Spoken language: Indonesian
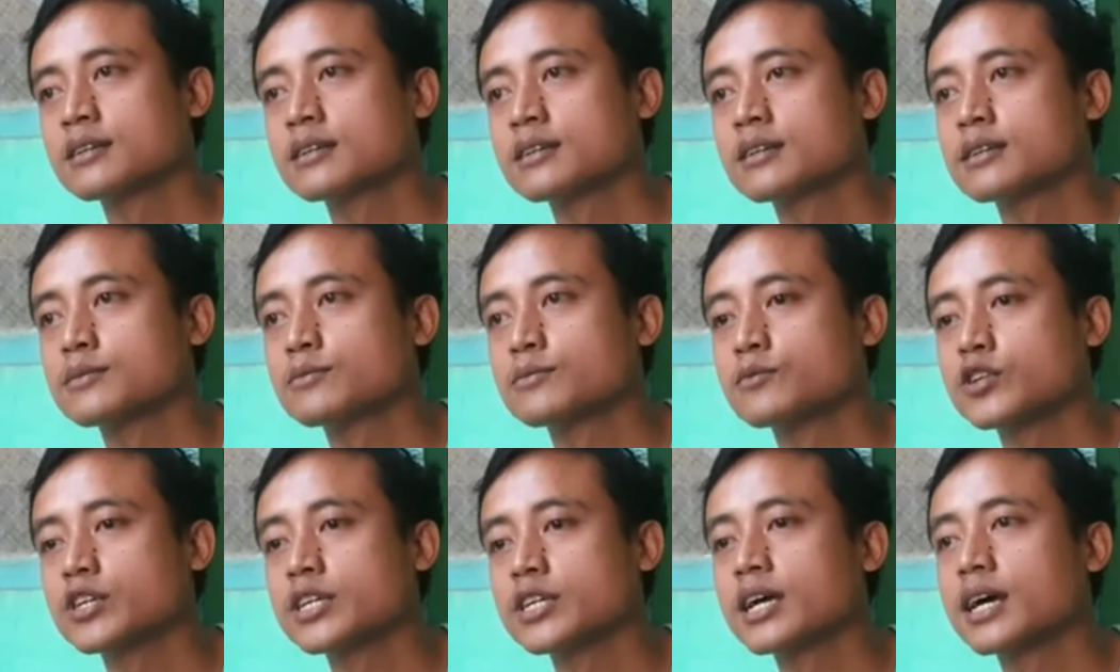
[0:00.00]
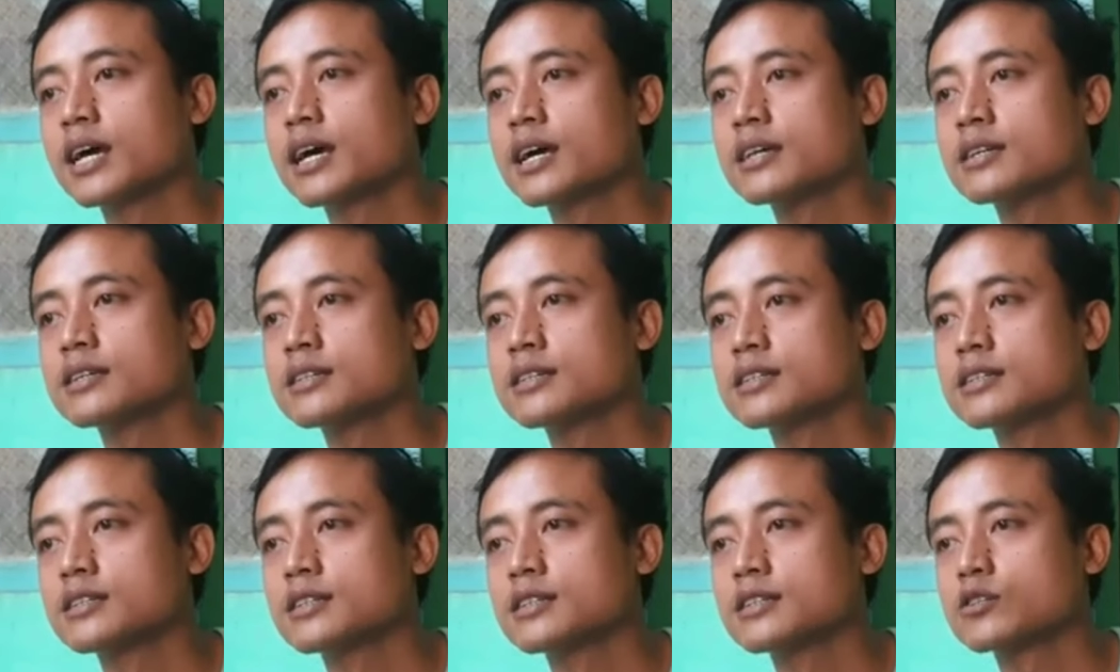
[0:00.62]
kemudian
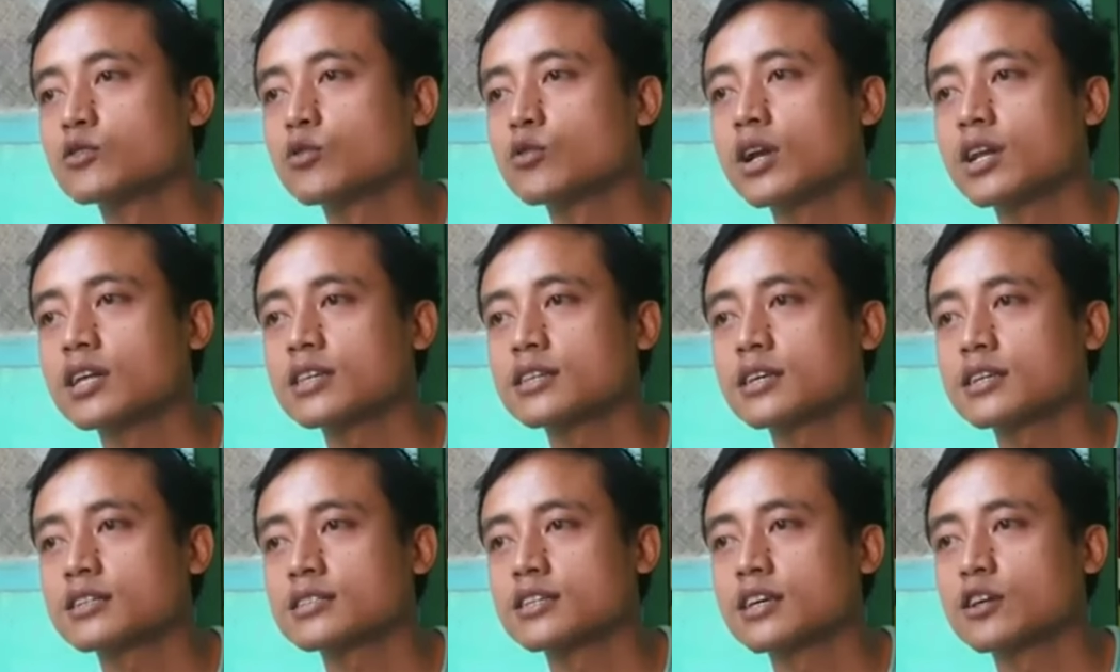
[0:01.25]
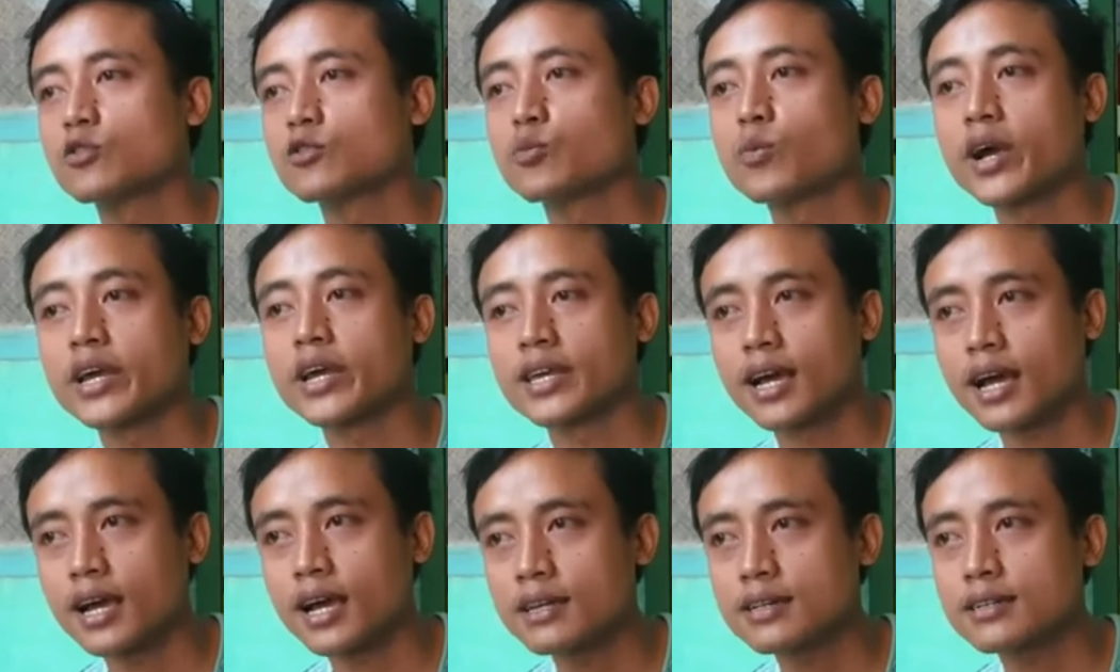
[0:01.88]
uh, kualitasnya
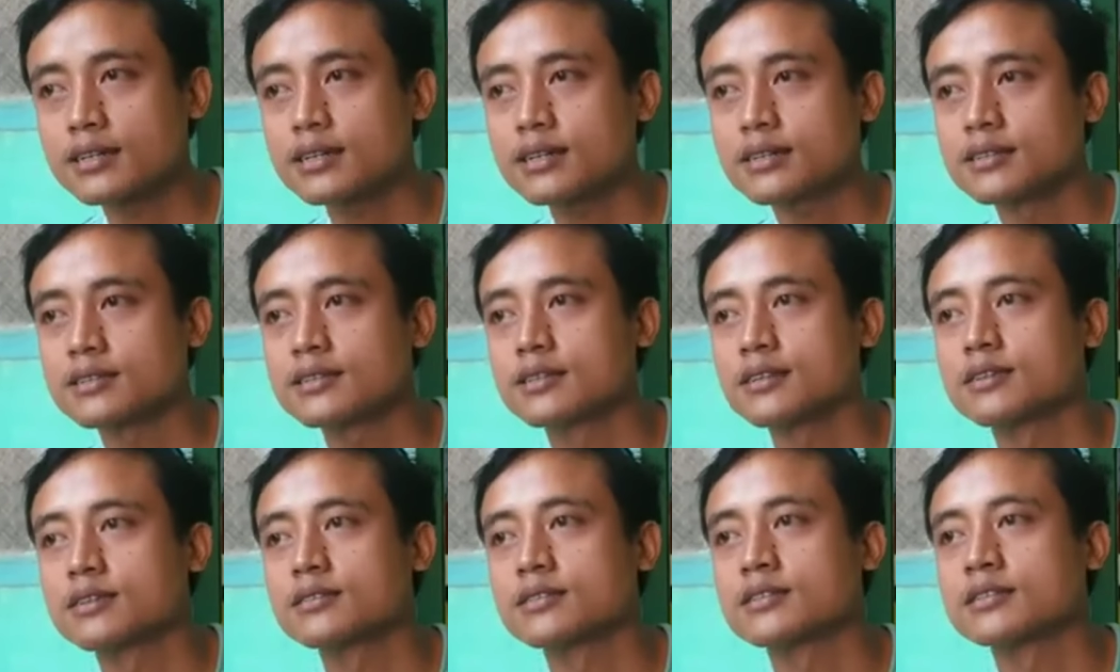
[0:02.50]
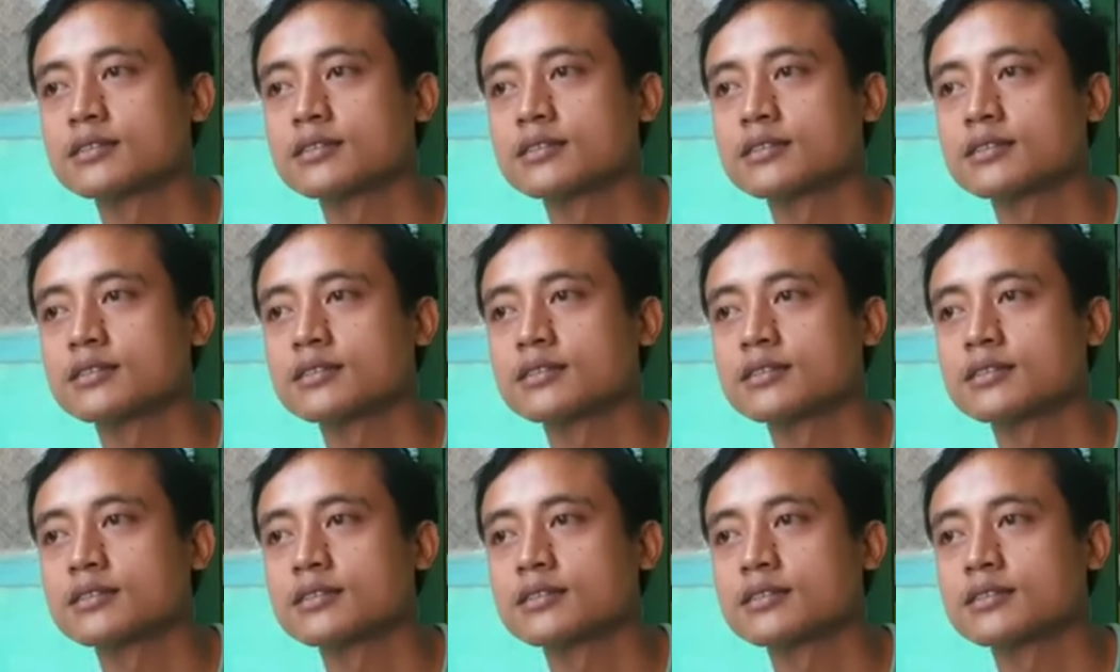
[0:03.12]
lumayan mm-hmm.